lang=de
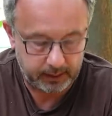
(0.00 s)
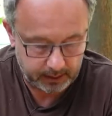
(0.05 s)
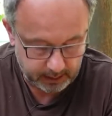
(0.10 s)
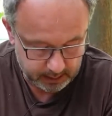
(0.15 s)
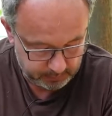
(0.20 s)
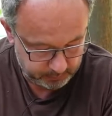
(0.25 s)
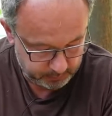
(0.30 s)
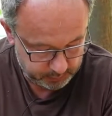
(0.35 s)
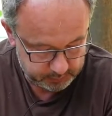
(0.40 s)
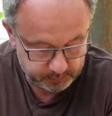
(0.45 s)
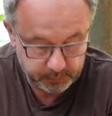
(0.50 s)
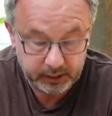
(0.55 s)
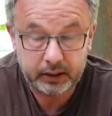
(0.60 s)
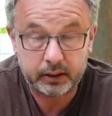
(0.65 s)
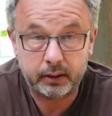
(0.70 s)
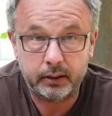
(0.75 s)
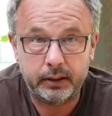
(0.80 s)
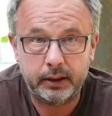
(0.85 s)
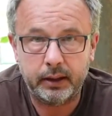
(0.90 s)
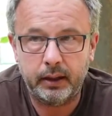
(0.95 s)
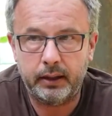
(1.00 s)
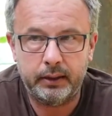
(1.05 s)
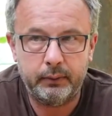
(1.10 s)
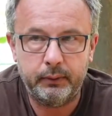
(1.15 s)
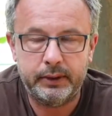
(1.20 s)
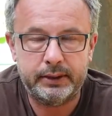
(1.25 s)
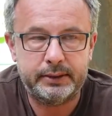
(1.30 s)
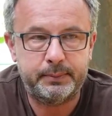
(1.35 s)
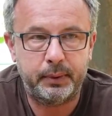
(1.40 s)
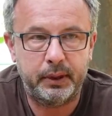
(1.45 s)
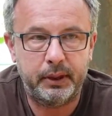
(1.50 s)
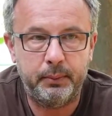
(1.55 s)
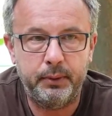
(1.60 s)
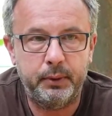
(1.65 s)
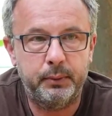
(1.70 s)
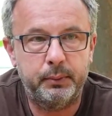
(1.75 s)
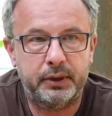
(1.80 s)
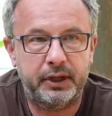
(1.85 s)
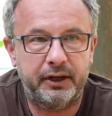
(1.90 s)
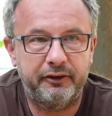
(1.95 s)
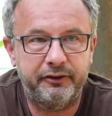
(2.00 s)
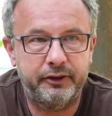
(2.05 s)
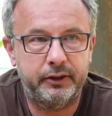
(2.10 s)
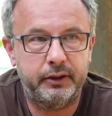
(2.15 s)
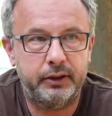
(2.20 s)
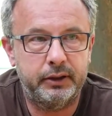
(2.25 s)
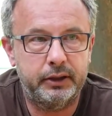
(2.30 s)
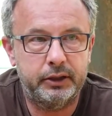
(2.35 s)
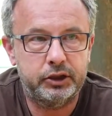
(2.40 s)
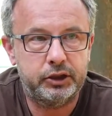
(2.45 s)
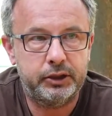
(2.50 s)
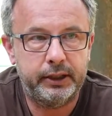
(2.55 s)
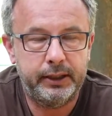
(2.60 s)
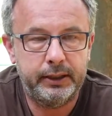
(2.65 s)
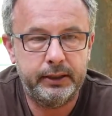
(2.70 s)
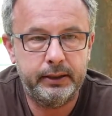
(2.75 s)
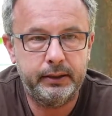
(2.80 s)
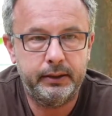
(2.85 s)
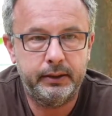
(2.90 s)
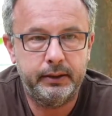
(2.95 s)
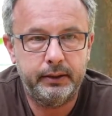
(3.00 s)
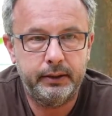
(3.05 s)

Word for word: Ich muss mich da nicht einmal als Premium-Gaffer da hinstellen.